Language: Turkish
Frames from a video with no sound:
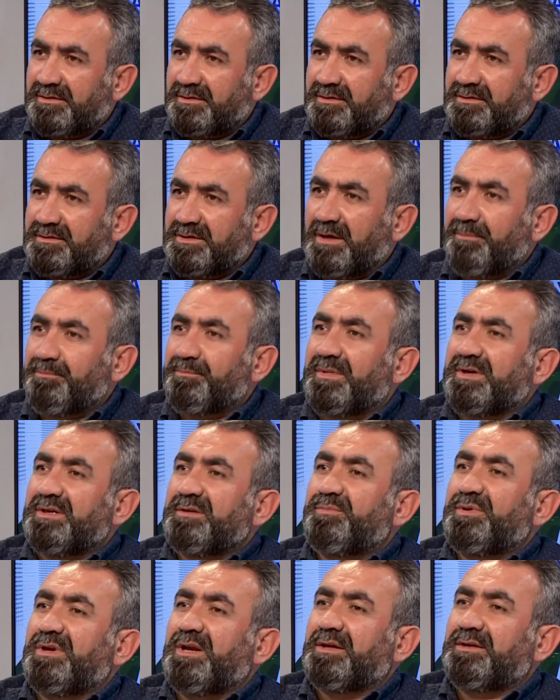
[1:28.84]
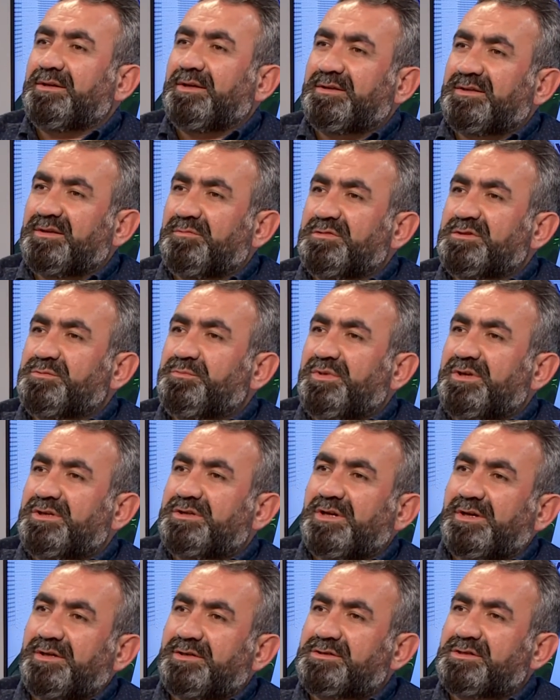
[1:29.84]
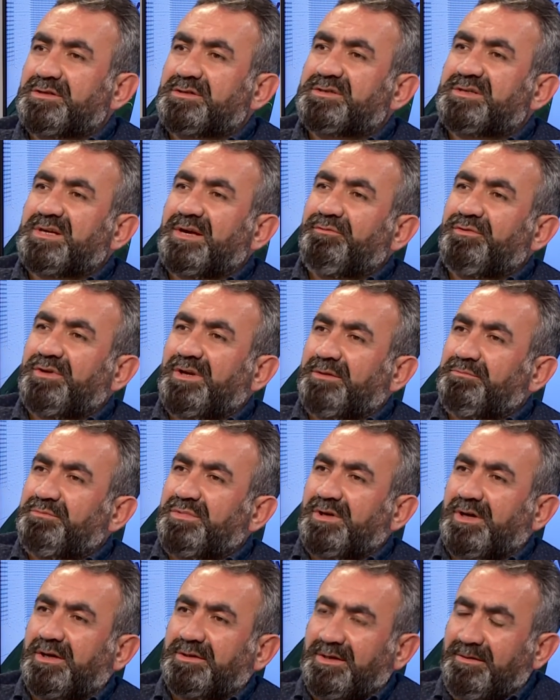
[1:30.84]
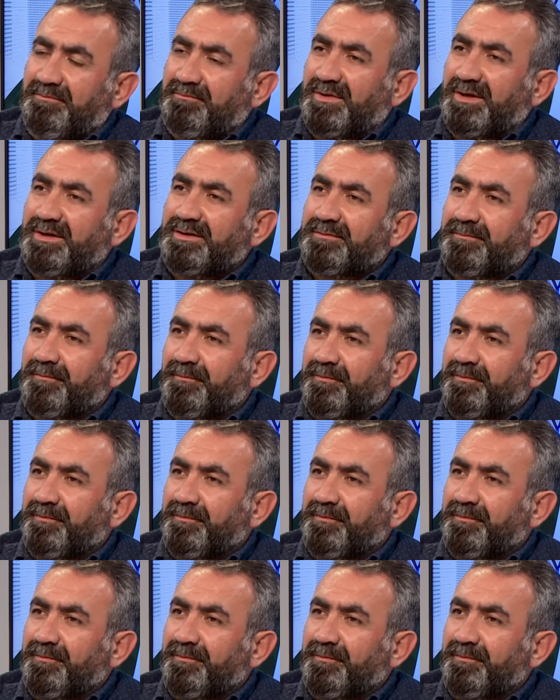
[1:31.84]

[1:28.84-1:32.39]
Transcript: yapmayı planladığımız bir şey için sevinen bir adam var.